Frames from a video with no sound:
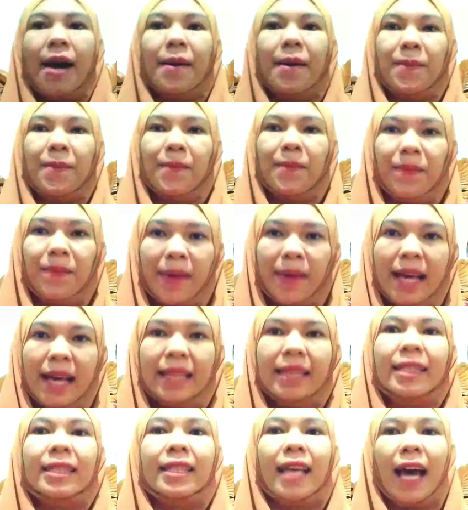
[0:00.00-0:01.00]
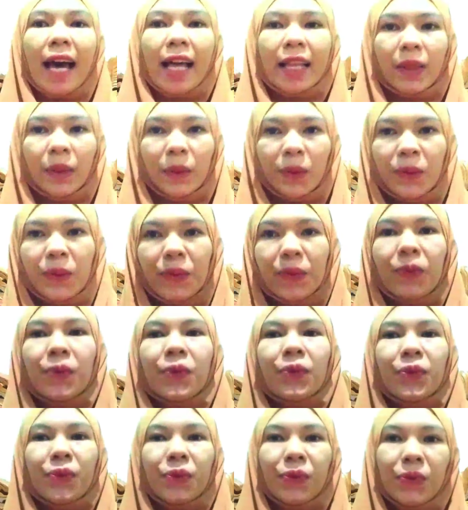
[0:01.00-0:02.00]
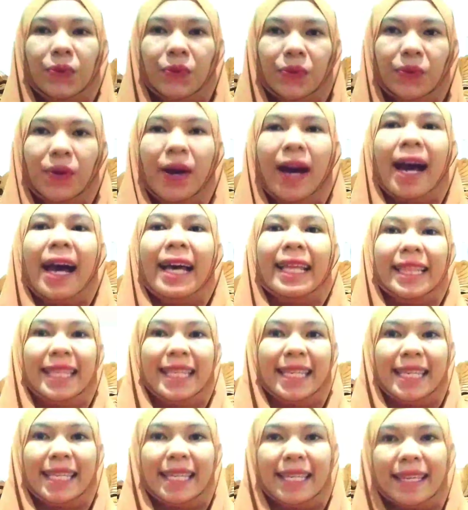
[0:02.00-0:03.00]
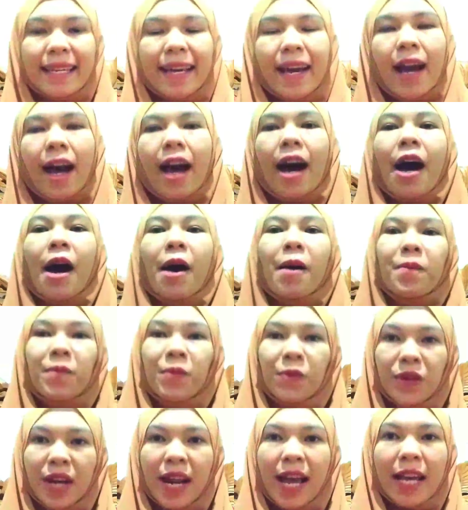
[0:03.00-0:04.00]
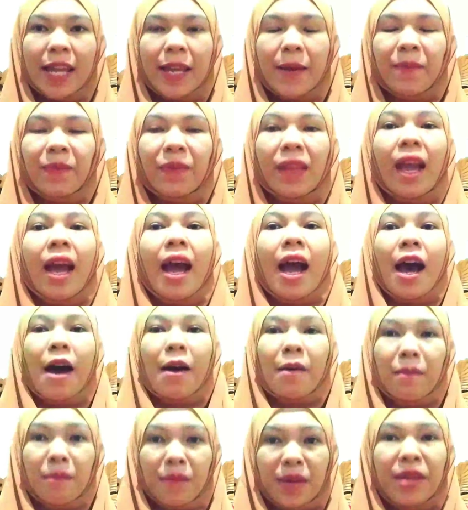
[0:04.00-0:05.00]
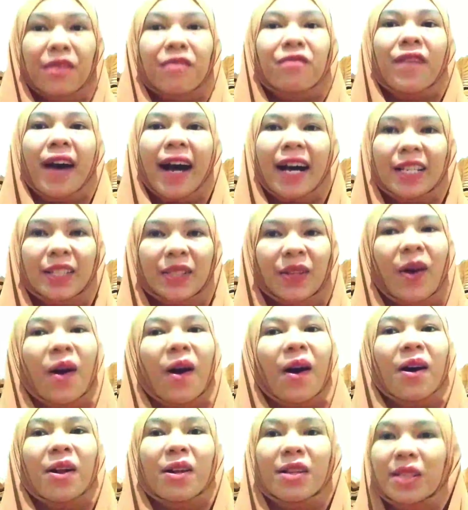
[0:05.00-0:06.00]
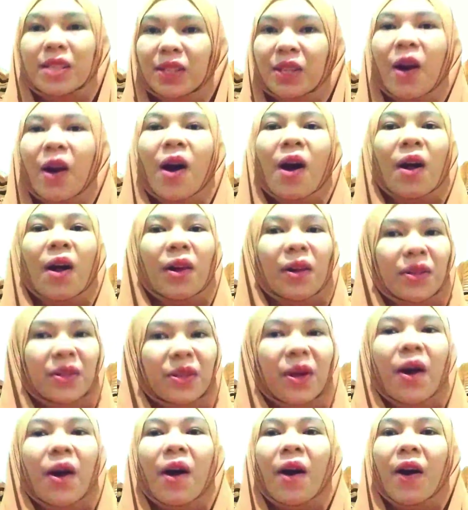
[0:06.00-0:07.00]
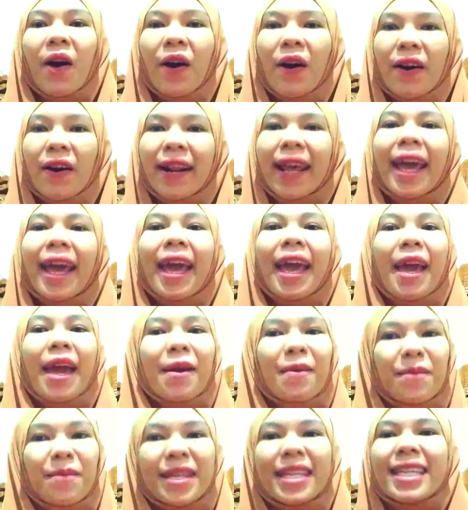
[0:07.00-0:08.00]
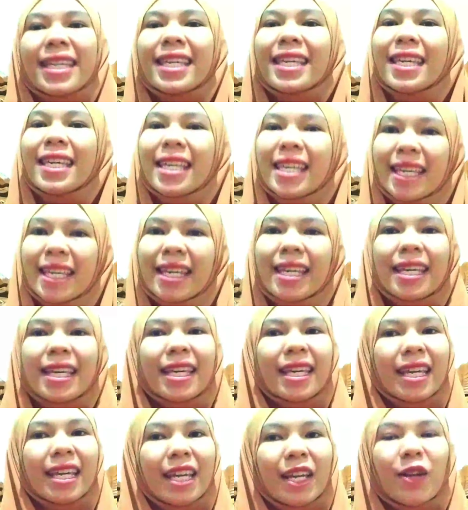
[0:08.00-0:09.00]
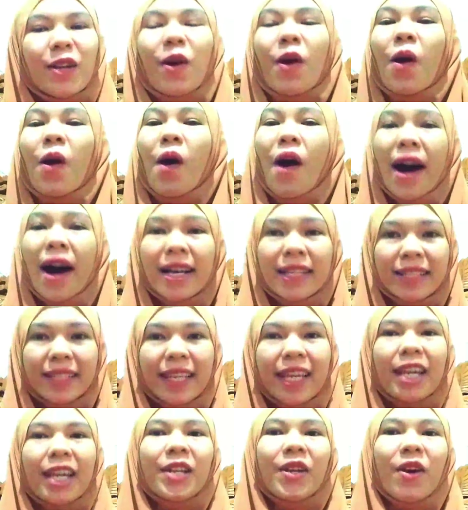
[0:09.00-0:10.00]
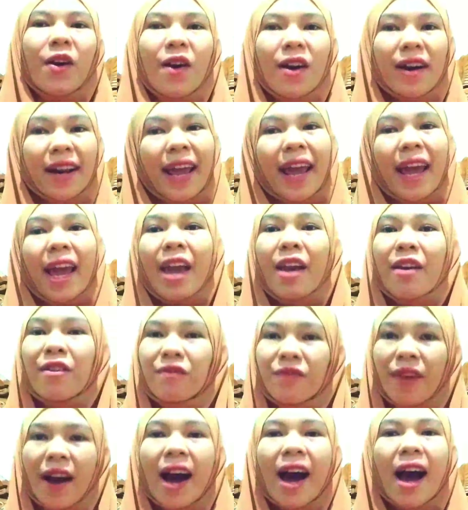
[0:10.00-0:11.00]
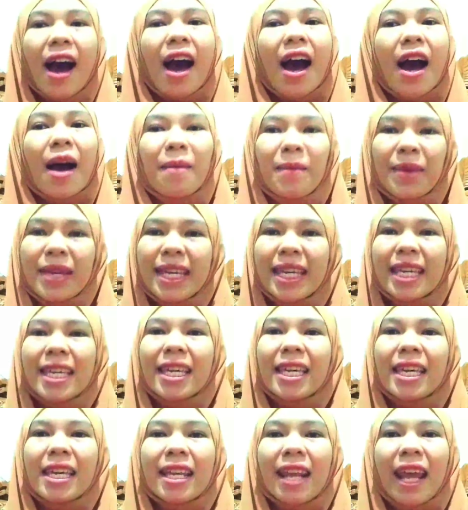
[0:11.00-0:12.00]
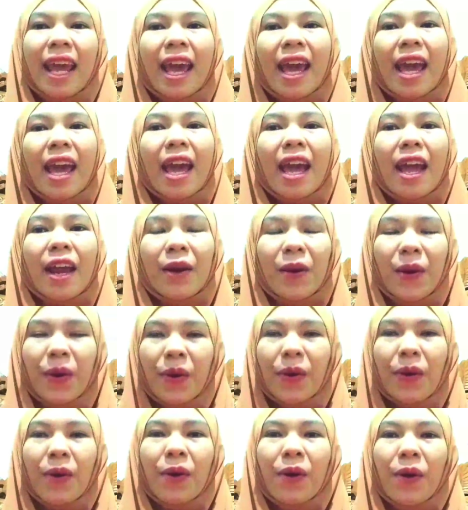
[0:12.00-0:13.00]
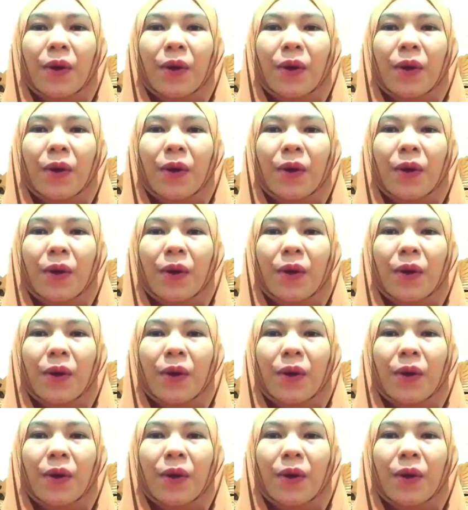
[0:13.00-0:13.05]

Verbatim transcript: empat satu dua tiga mulai mi fa sol sol do re mi do si do re fa mi re do